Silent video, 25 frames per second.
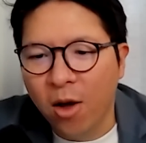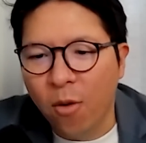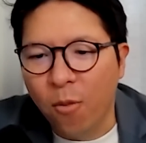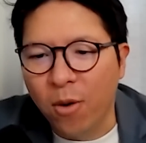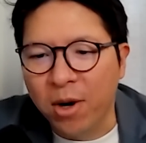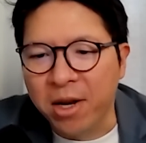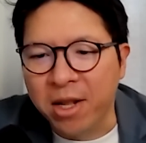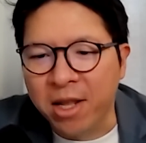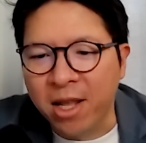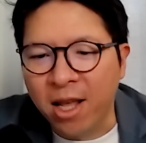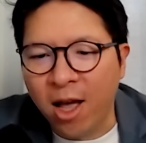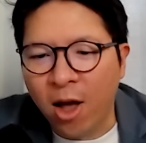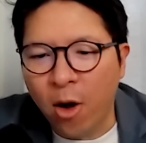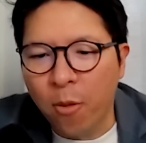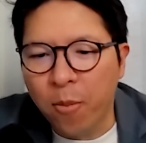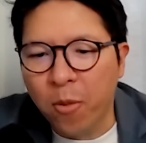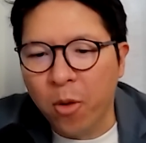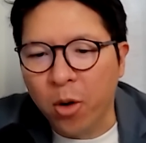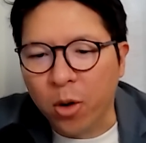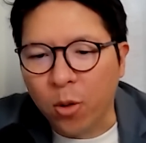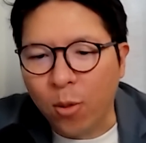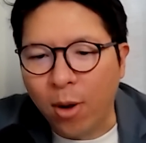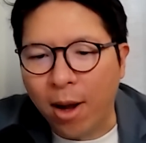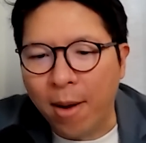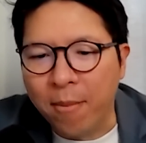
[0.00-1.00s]
วันนี้เอาบ
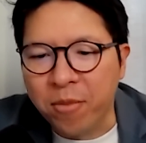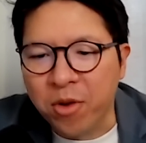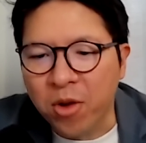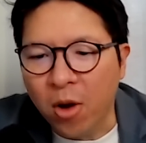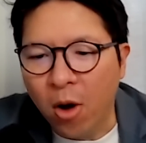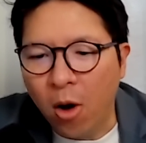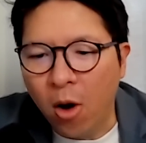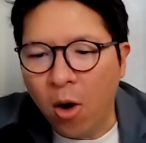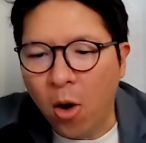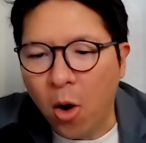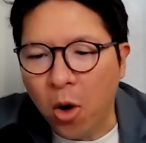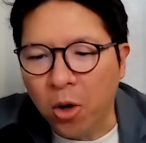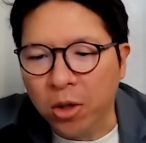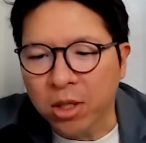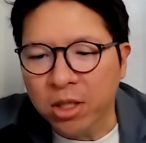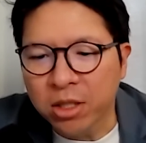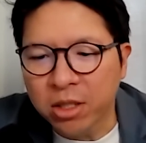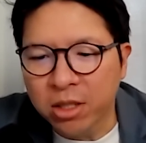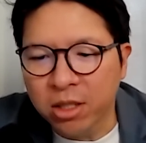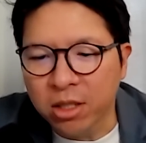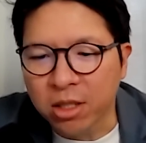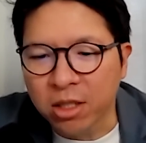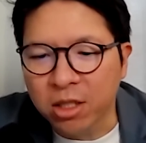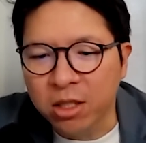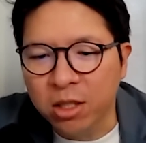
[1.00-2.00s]
ทความย่อของหนัง
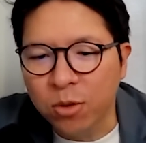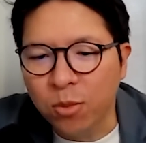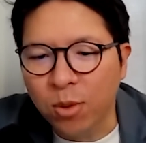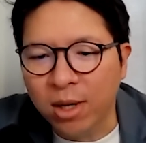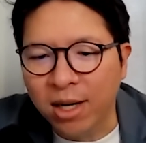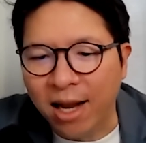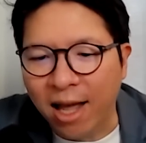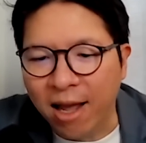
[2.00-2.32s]
สือที่ชื่อว่า